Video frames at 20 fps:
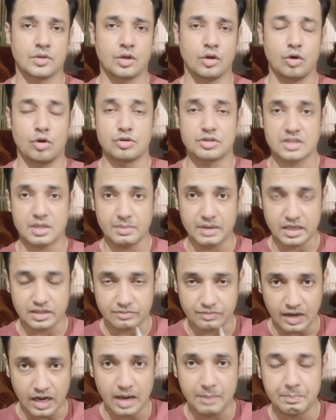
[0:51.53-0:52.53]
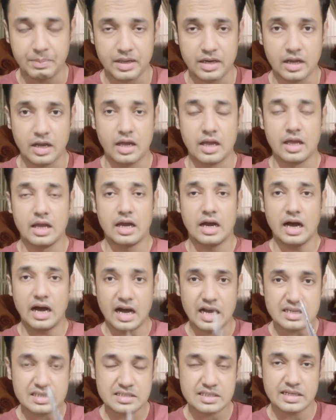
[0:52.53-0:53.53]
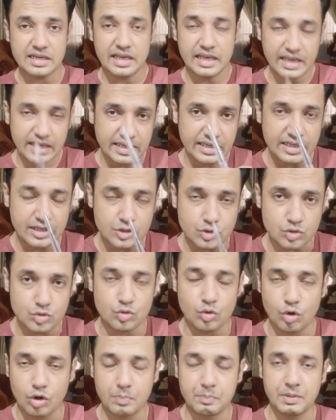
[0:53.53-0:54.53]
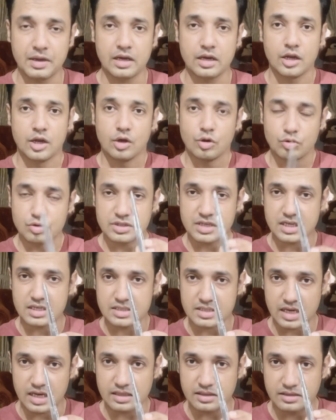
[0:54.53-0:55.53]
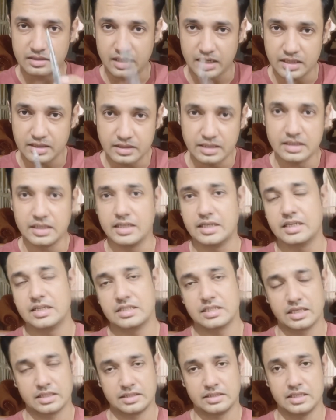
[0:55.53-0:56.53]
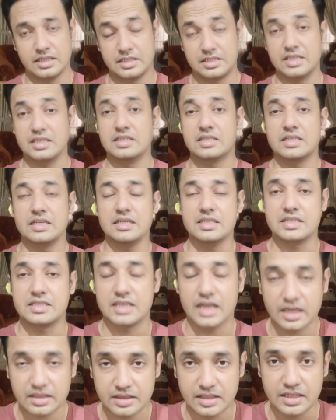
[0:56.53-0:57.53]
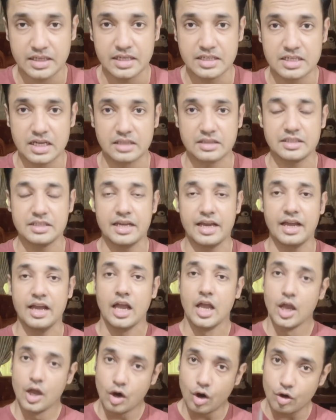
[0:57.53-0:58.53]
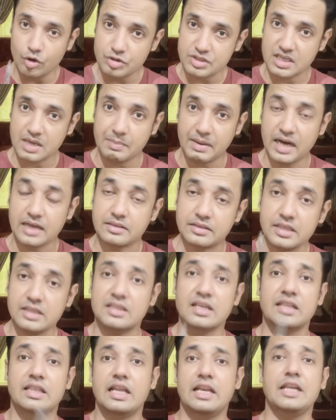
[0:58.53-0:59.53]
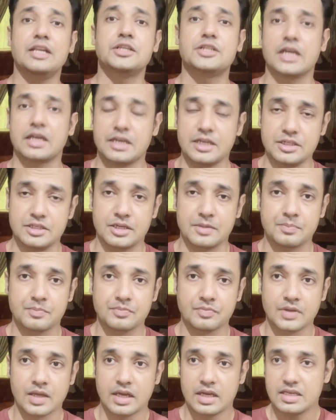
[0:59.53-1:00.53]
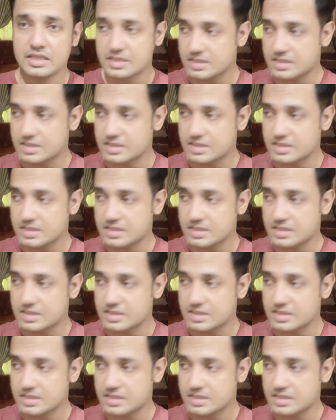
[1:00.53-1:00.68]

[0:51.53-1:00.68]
और उसके बाद वहाँ पर असलहे की जोर पर उसके साथ दरंदगी की जाती है जिनसी ज्यादती की जाती है और उसके बाद दीदा दलील चेक कीजिए इस